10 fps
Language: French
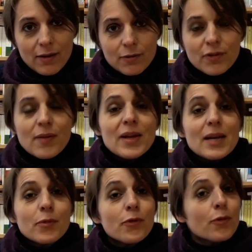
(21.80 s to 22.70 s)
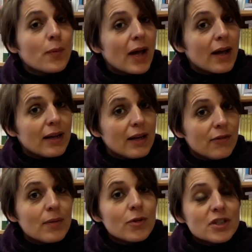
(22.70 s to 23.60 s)
Vous aimez les mondes sous-marins et les
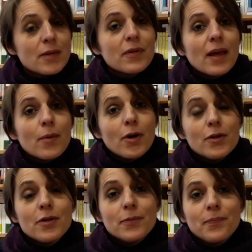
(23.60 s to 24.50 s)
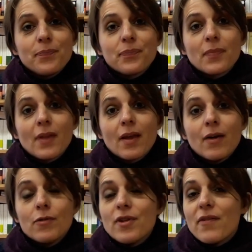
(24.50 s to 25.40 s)
films de James Cameron.
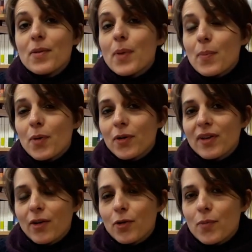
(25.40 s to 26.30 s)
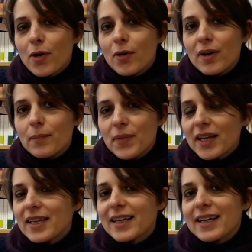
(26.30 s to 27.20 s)
Vous n'avez pas peur des romans
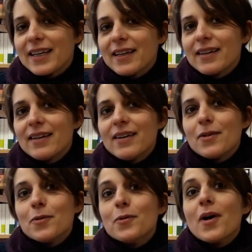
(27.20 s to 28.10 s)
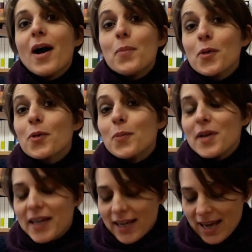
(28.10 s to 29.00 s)
bien écrits ou un peu
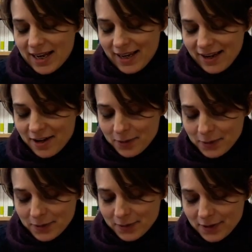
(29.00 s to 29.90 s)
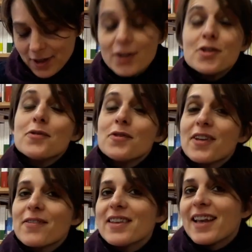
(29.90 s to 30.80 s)
compliqués à lire je vous
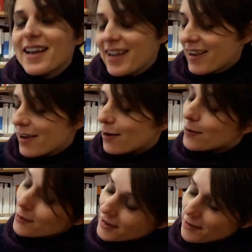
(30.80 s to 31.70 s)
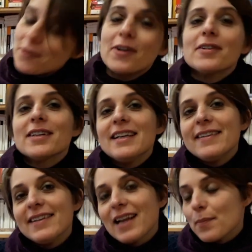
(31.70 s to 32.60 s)
invite à lire ce livre,
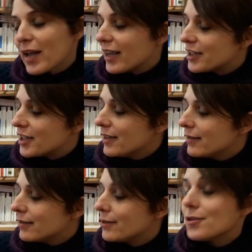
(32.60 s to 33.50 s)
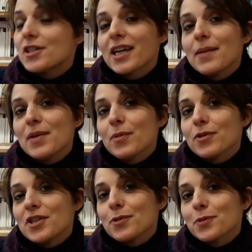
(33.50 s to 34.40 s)
Ici la Béringie, de Jérémy
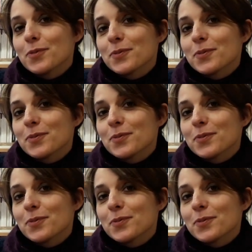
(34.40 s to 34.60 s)
Brigitte.